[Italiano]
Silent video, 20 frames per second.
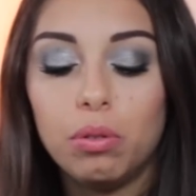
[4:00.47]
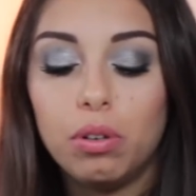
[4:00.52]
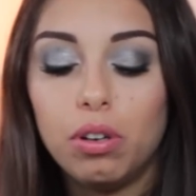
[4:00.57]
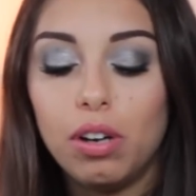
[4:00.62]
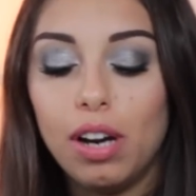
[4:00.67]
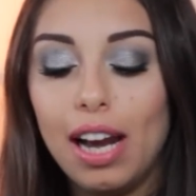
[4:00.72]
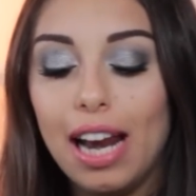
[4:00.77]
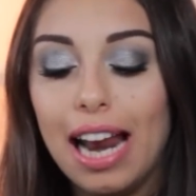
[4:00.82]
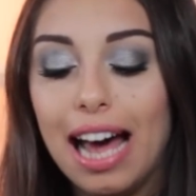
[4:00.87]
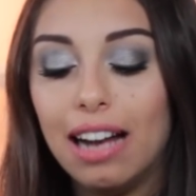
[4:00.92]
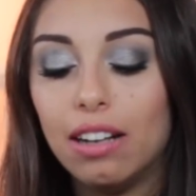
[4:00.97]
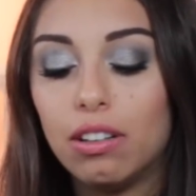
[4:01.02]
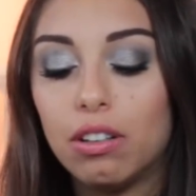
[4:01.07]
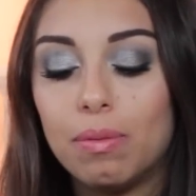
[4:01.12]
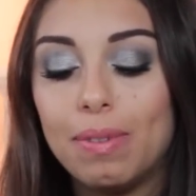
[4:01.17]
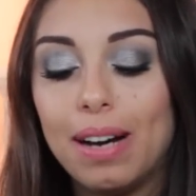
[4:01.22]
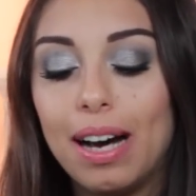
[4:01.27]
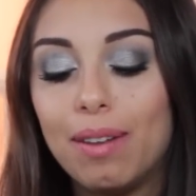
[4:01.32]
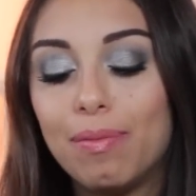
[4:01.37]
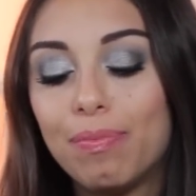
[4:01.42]
uno
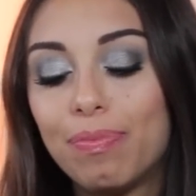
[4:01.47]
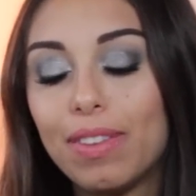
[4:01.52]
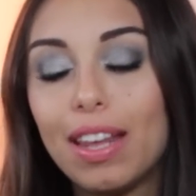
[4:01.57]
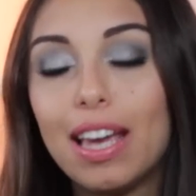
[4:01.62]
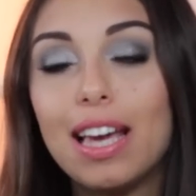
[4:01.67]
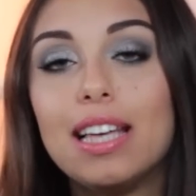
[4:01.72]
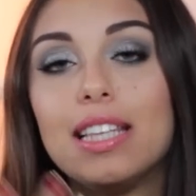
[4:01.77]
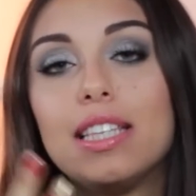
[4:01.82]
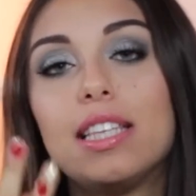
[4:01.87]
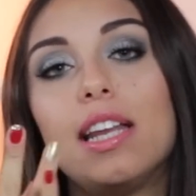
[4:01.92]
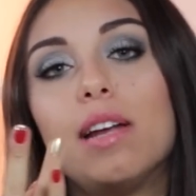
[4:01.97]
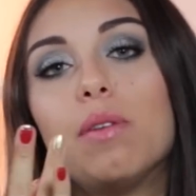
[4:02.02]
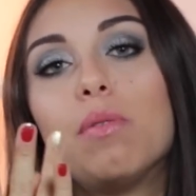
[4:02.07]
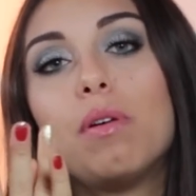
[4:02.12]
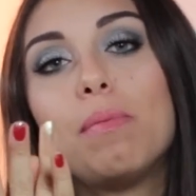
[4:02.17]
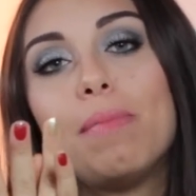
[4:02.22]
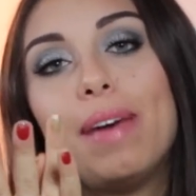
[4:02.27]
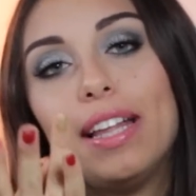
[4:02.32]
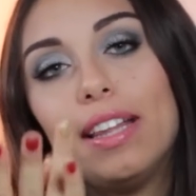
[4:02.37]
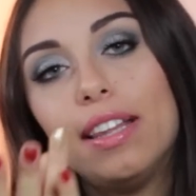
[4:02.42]
nell'altro, ma se ne
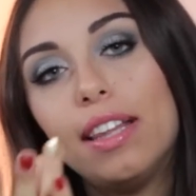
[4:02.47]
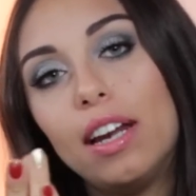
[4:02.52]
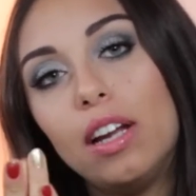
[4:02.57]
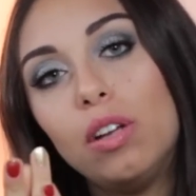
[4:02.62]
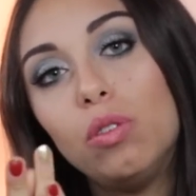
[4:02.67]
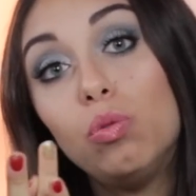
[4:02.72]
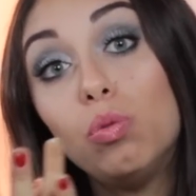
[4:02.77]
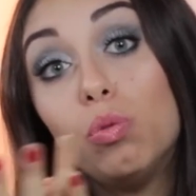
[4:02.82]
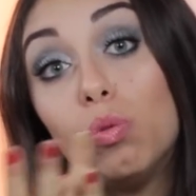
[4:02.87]
vuoi mettere